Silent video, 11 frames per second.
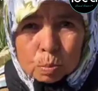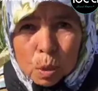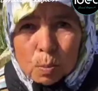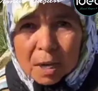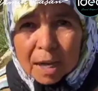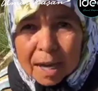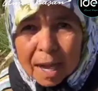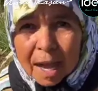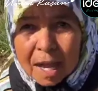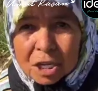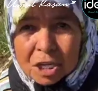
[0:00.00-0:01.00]
Böbreğine,
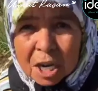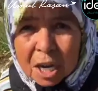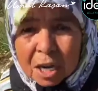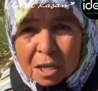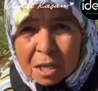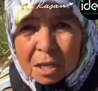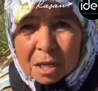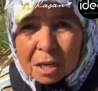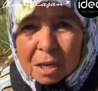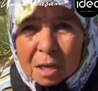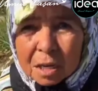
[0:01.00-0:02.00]
her şeyine.
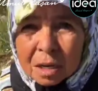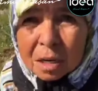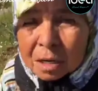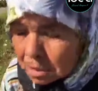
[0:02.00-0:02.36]
E, toplayalım